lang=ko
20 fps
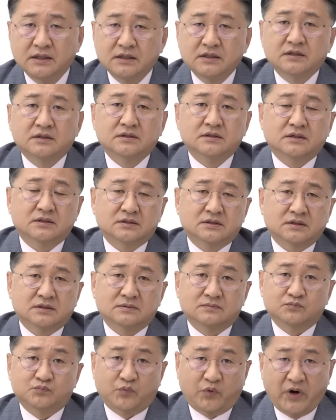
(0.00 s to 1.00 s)
이런
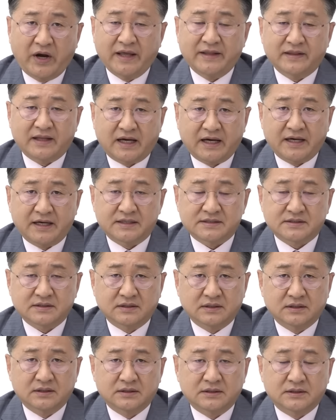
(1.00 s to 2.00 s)
어떤 플랜
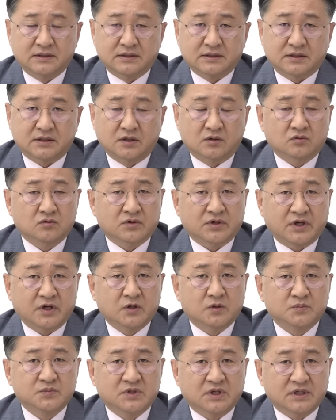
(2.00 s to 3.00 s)
하에서 결국
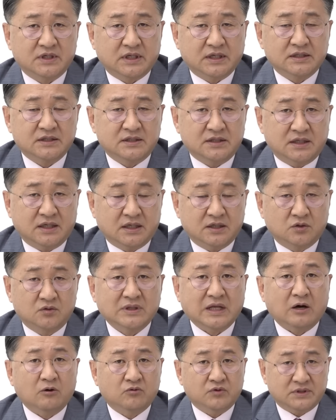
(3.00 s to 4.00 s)
계엄령이라는 이야기도
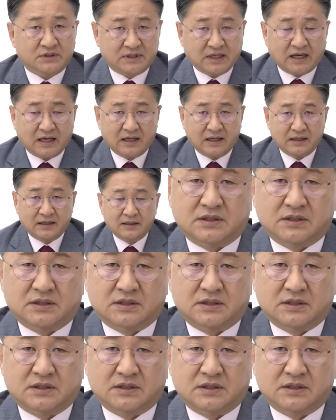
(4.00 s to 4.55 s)
나오고 있다.